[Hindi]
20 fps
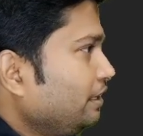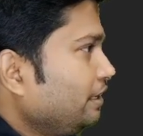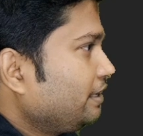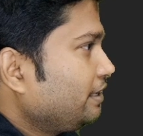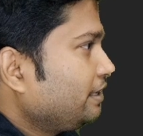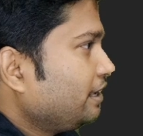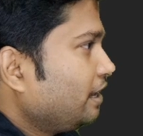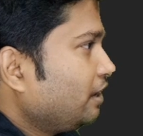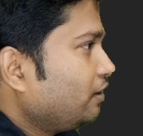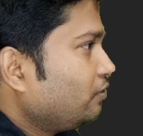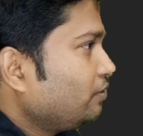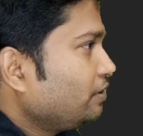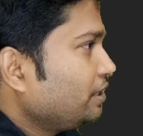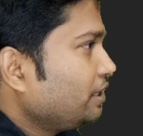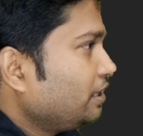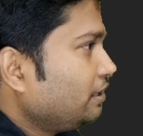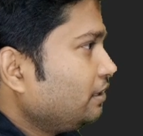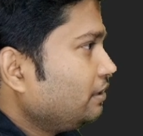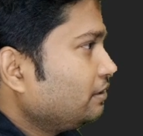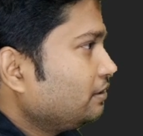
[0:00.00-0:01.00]
ये क्या हो
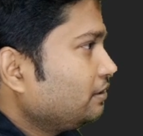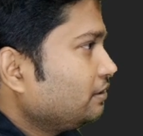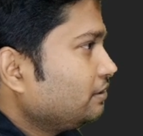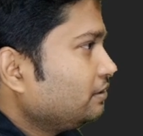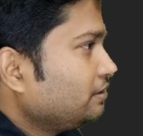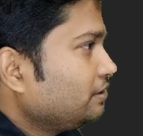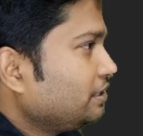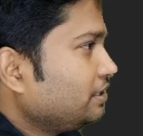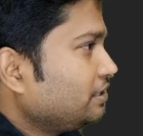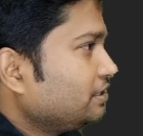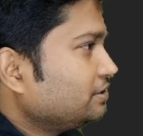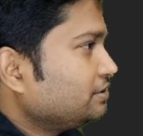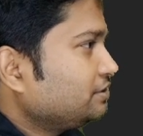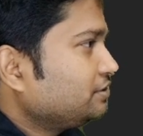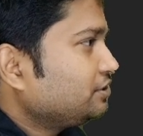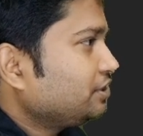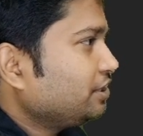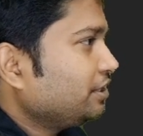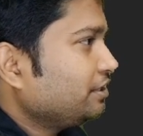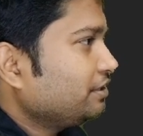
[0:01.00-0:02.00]
गया देखिए
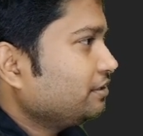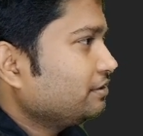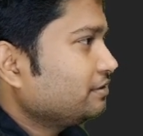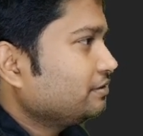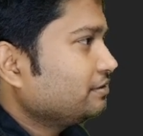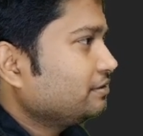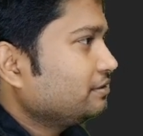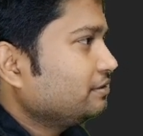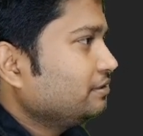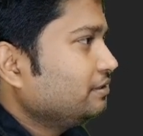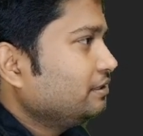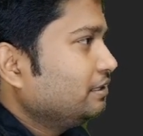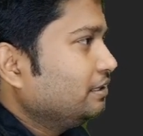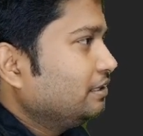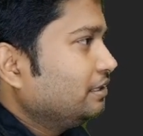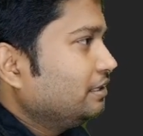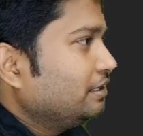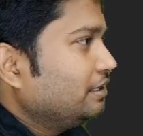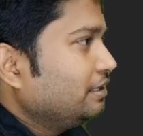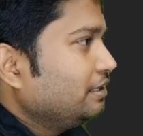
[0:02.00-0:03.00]
स्ट्रिंग
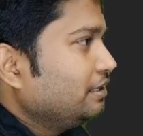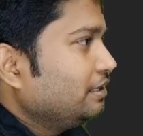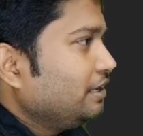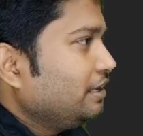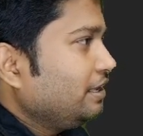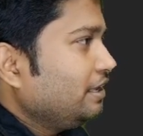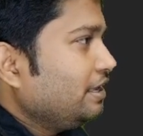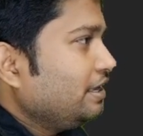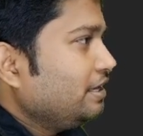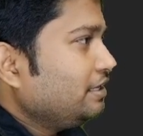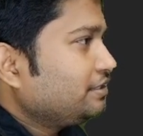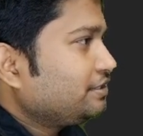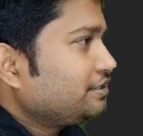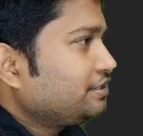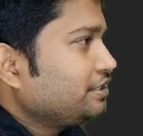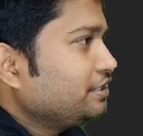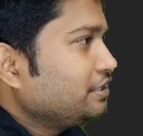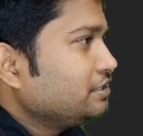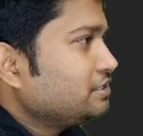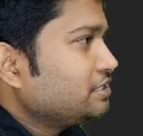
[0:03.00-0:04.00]
ये
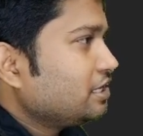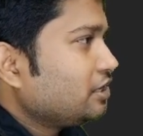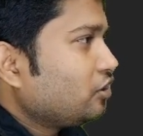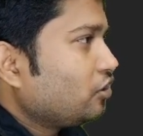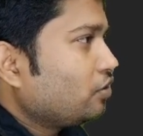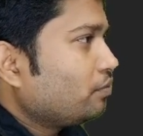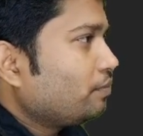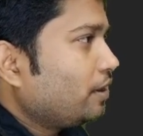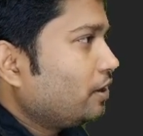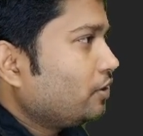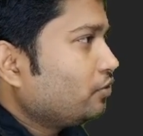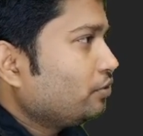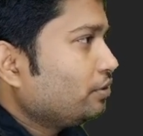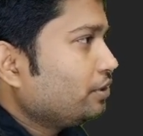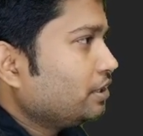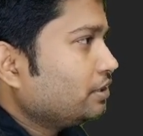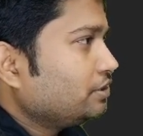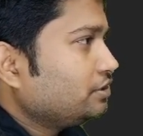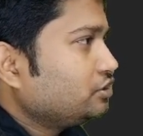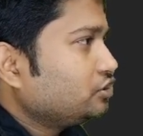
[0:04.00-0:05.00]
स्ट्रिंग से कन्वर्ट हो
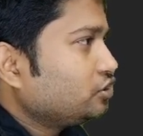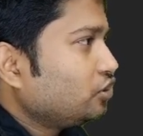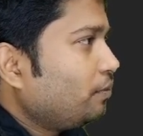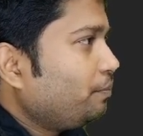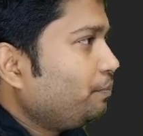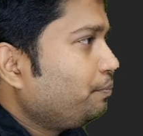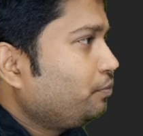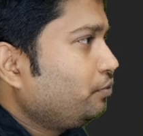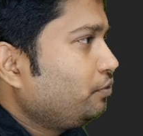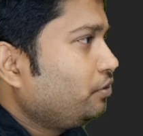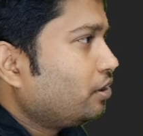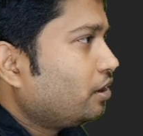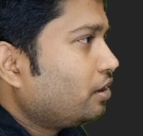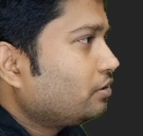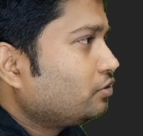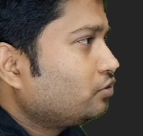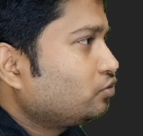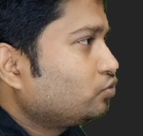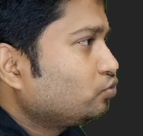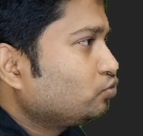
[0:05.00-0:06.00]
गया जब
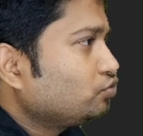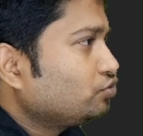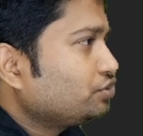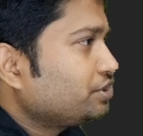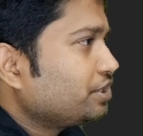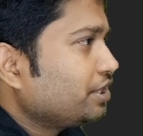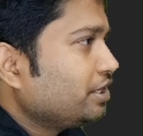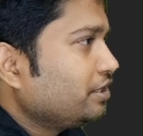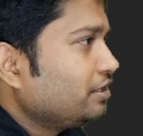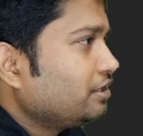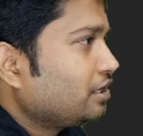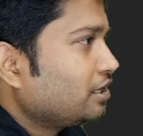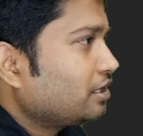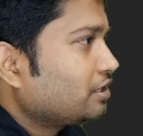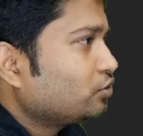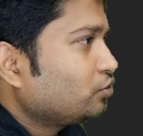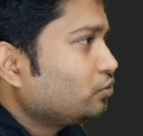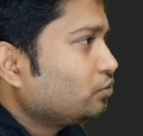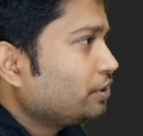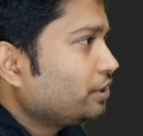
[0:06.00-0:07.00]
डॉट टू स्ट्रिंग
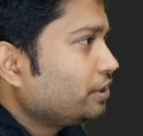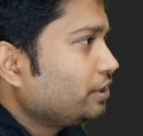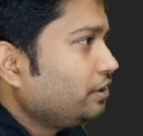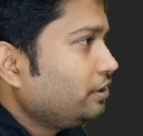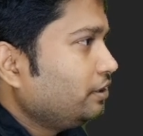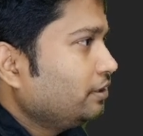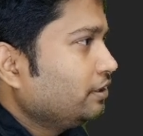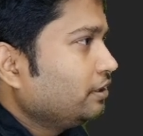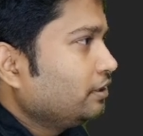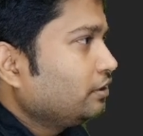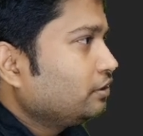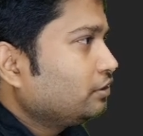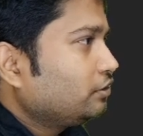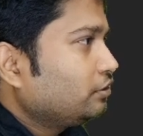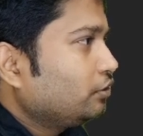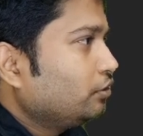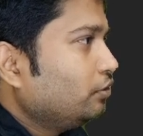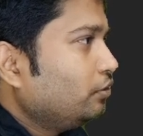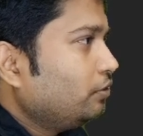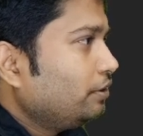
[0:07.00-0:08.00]
कर दोगे
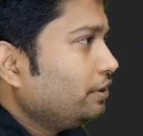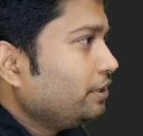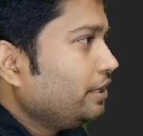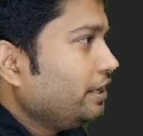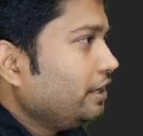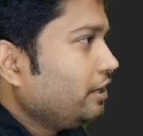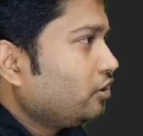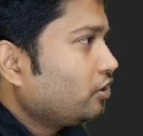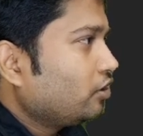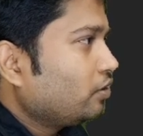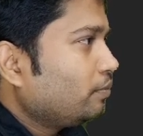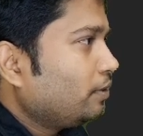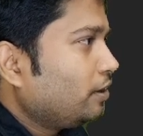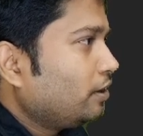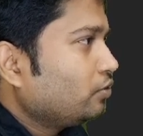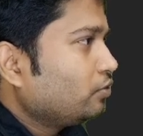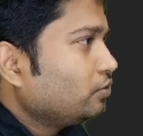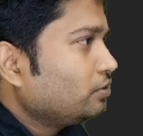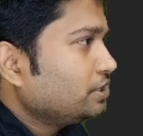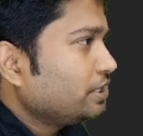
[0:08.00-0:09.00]
तो ये
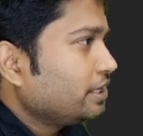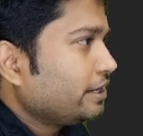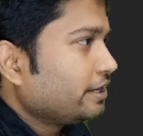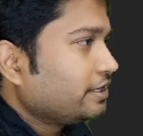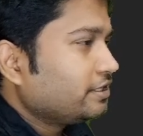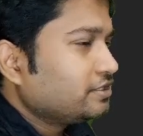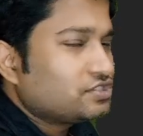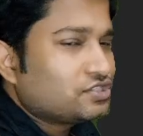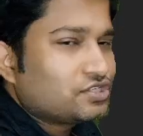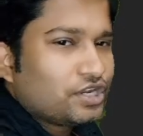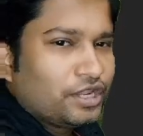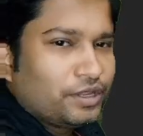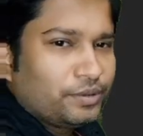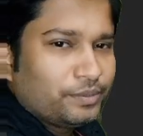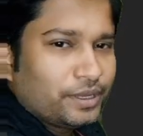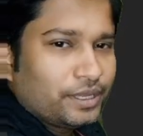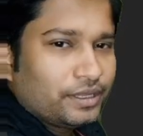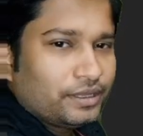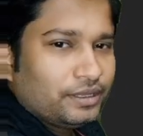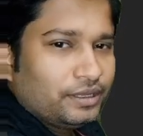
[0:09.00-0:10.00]
कन्वर्ट हो जाएगा
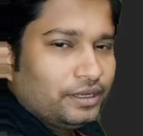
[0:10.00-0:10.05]
स्ट्रिंग में